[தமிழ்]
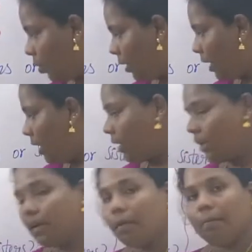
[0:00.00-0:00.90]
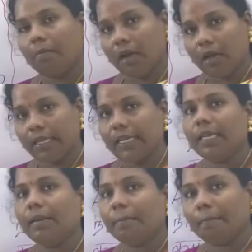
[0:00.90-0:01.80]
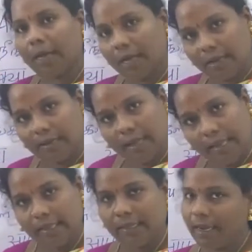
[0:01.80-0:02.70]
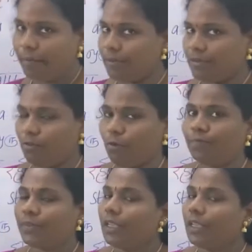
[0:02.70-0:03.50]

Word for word: கோயி பாயி பஹன்கை அப்படின்னு சொல்லுவோம்